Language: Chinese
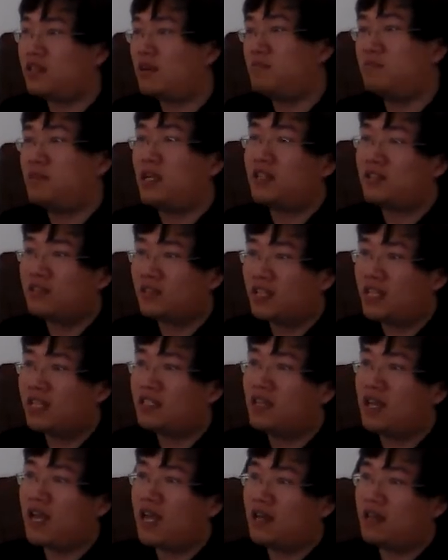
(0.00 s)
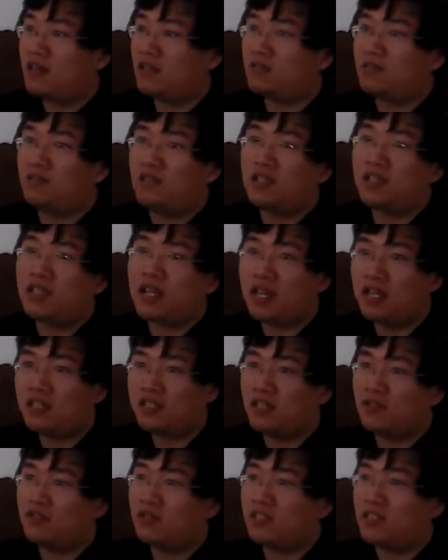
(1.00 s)
但我们大家知道他写《爱莲说》，他还
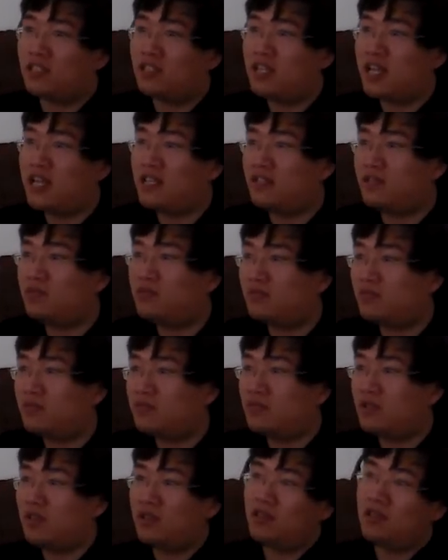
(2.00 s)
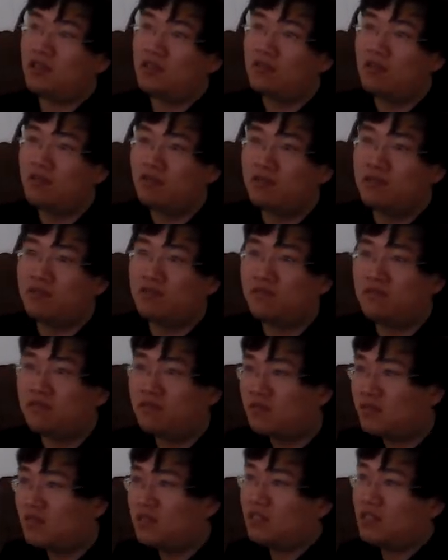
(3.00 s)
写过这个《太极图说》《通
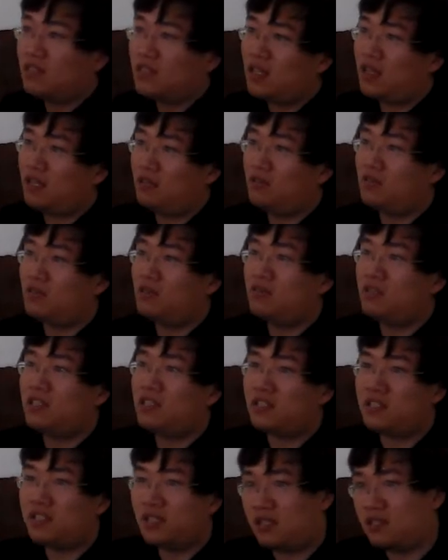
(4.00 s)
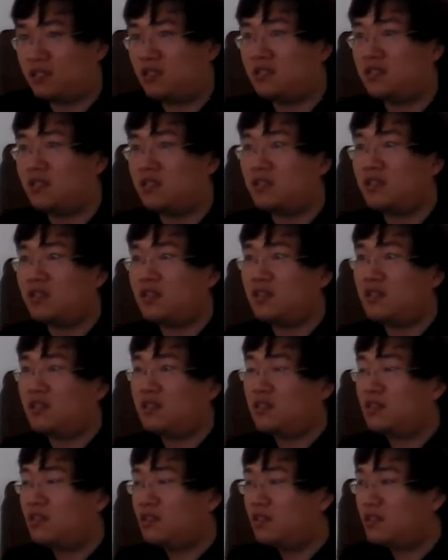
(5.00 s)
书》，很多东西解释
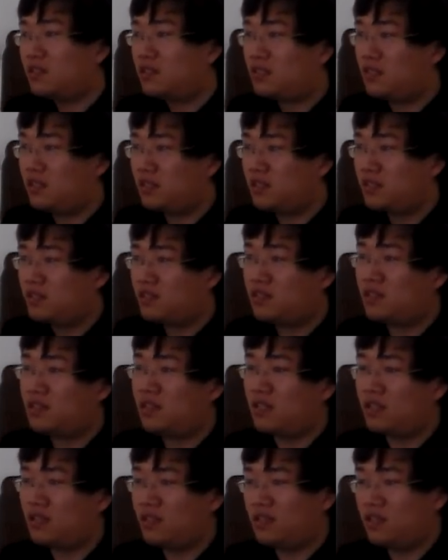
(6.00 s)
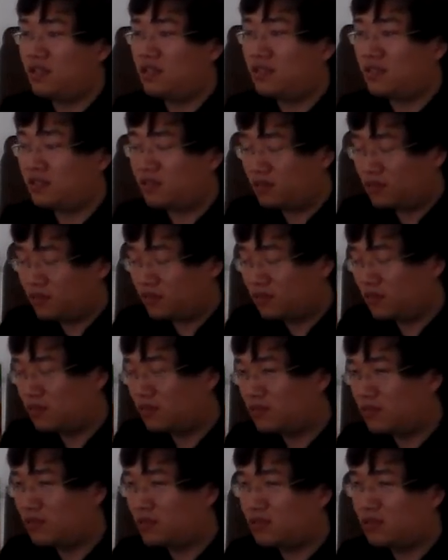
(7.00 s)
解释这个
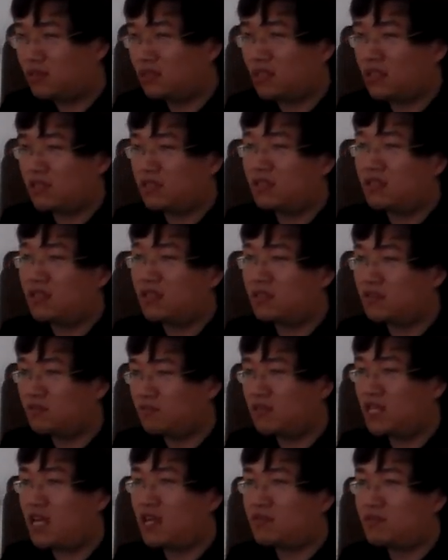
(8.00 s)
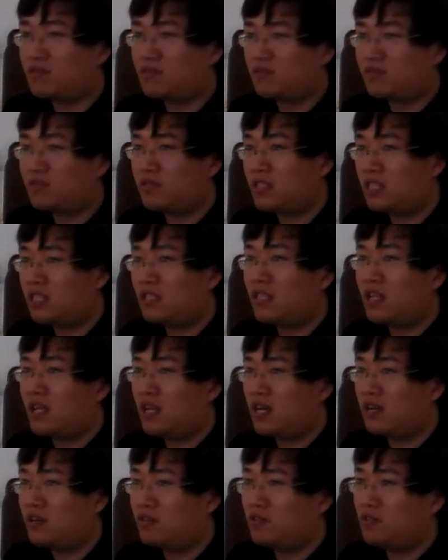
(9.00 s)
解释这个儒家经
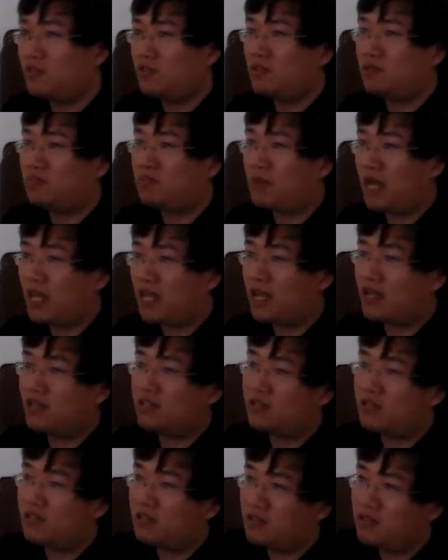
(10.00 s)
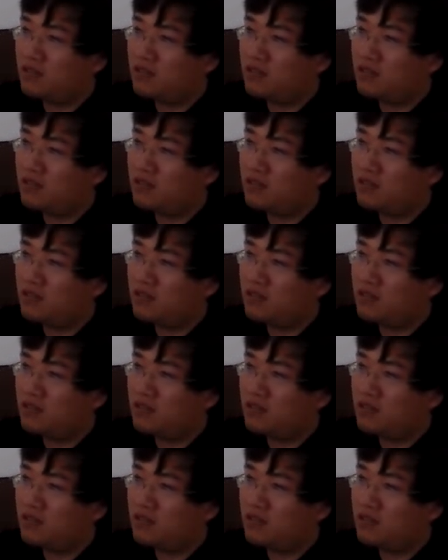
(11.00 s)
典，然后又把它